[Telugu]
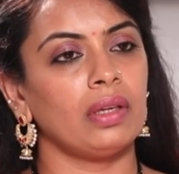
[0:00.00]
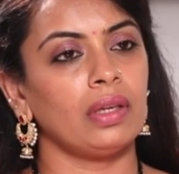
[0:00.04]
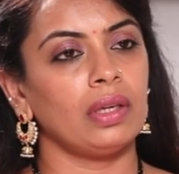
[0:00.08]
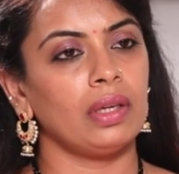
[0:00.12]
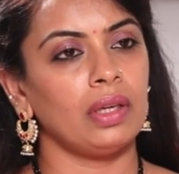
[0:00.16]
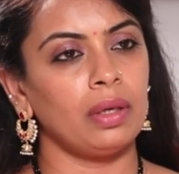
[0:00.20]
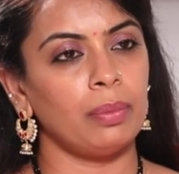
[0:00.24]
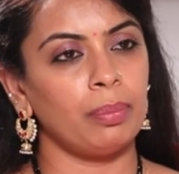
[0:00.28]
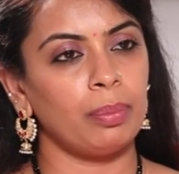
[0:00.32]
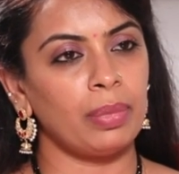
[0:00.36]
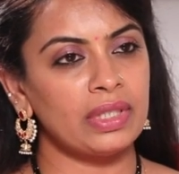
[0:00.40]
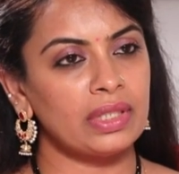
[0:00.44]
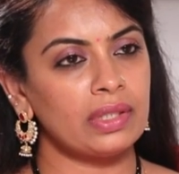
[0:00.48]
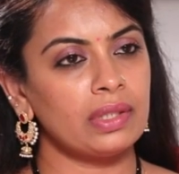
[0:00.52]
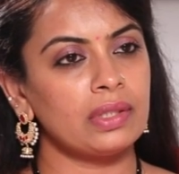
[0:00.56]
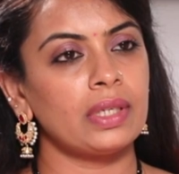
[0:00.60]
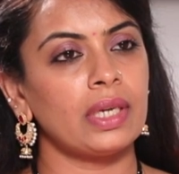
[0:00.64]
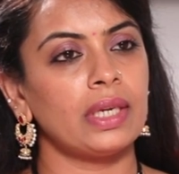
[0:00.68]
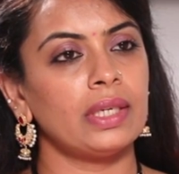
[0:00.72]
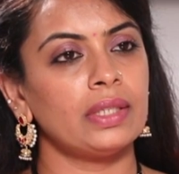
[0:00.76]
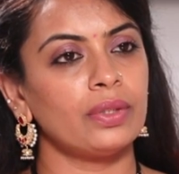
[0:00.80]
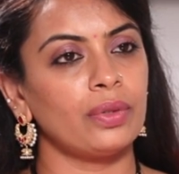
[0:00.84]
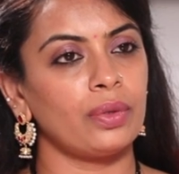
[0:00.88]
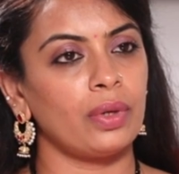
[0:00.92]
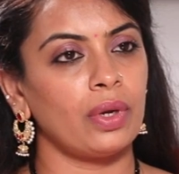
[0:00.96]
ఈ
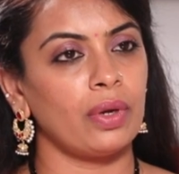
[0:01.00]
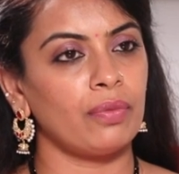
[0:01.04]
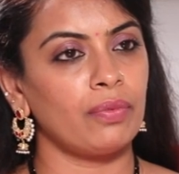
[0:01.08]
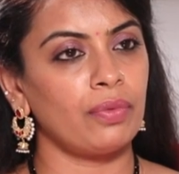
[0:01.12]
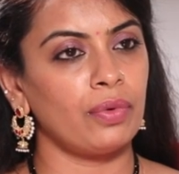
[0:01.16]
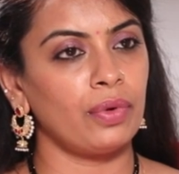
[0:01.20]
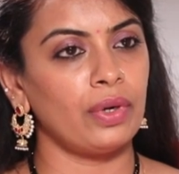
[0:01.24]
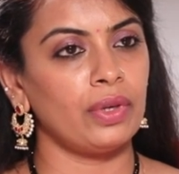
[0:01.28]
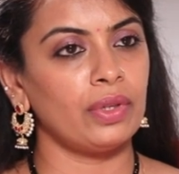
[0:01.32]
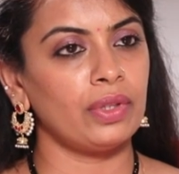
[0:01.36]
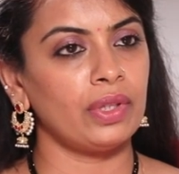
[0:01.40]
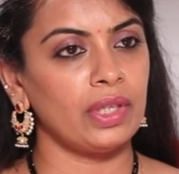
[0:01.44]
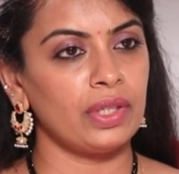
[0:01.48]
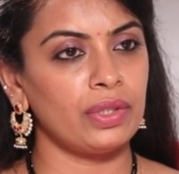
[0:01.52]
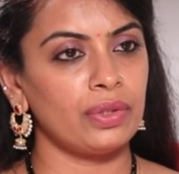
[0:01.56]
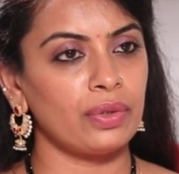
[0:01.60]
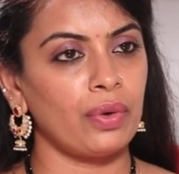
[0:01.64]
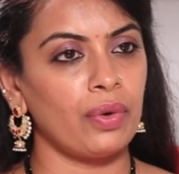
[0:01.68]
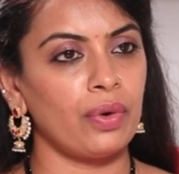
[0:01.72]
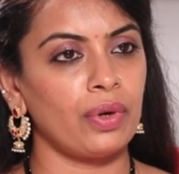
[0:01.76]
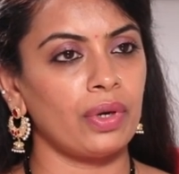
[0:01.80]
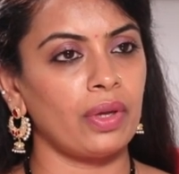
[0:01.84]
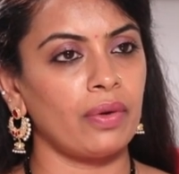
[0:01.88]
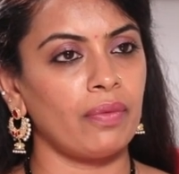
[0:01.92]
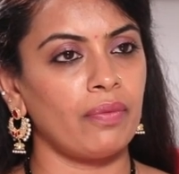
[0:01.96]
పెస్టిసైడ్స్ ఉన్న ఫుడ్
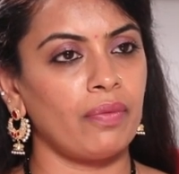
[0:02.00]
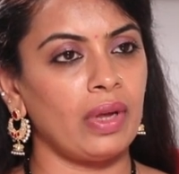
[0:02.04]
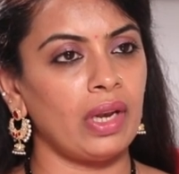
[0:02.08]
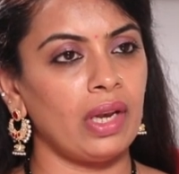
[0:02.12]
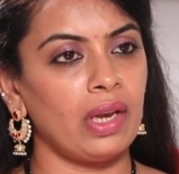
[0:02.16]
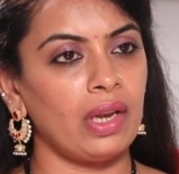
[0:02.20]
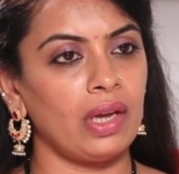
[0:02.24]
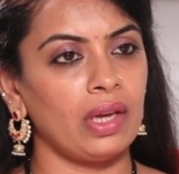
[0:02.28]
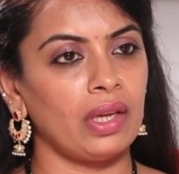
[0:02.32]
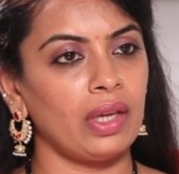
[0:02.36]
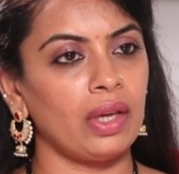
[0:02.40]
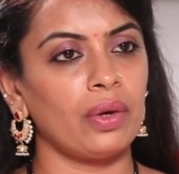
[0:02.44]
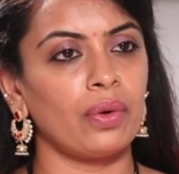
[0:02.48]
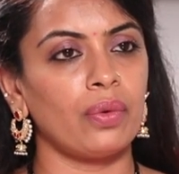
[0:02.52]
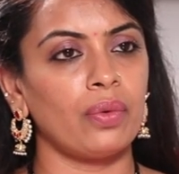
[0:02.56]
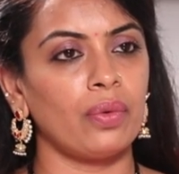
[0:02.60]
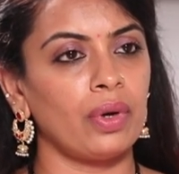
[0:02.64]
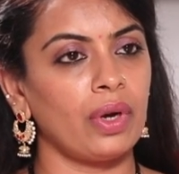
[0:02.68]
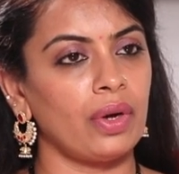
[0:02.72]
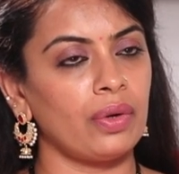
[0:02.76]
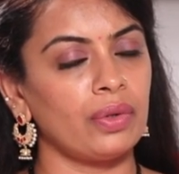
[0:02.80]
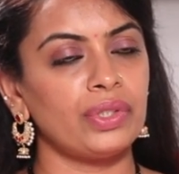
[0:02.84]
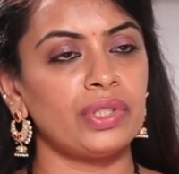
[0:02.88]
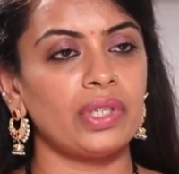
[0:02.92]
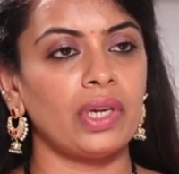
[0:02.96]
తీసుకోవటం వల్ల
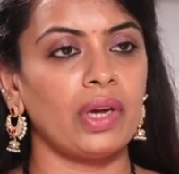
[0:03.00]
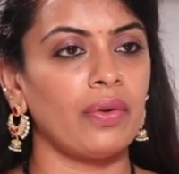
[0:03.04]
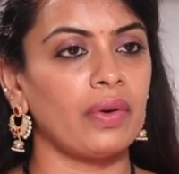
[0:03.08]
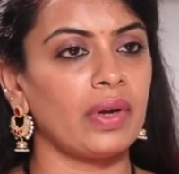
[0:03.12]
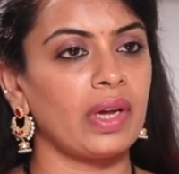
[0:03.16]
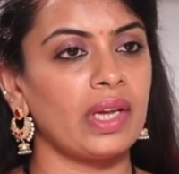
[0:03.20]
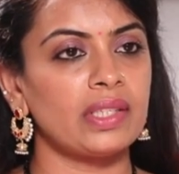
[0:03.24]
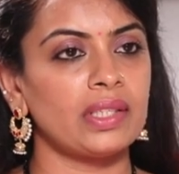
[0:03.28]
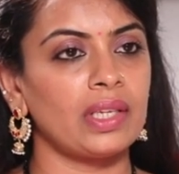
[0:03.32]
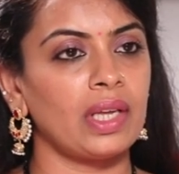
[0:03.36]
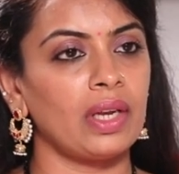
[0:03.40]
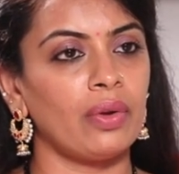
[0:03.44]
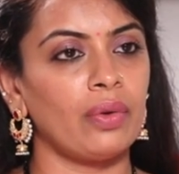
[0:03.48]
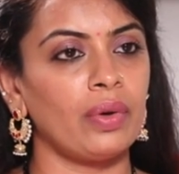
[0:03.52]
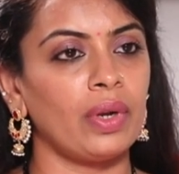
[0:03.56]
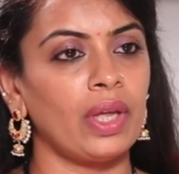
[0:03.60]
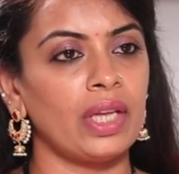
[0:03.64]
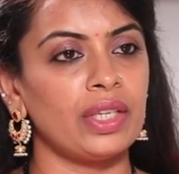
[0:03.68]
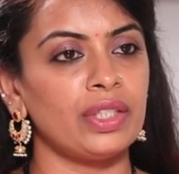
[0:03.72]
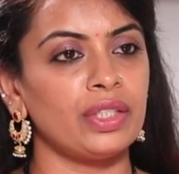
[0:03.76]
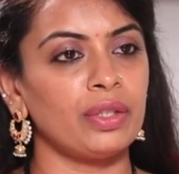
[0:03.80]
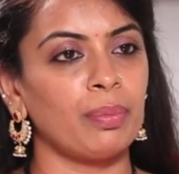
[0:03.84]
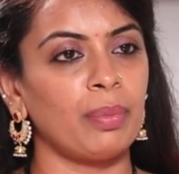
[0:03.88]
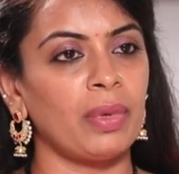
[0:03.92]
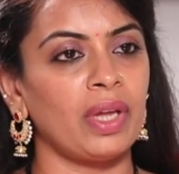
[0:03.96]
ఎక్కువగా వచ్చే అవకాశాలు
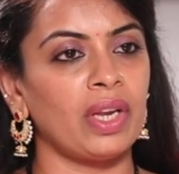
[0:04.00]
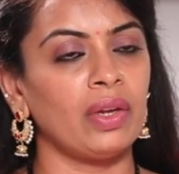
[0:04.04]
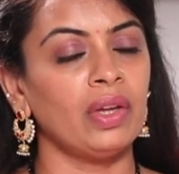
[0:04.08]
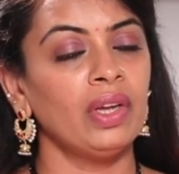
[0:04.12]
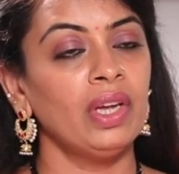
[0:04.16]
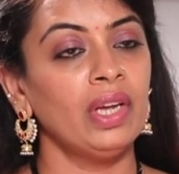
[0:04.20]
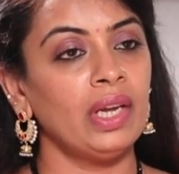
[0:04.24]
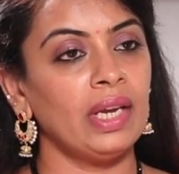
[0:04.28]
ఉన్నాయని చెప్పారు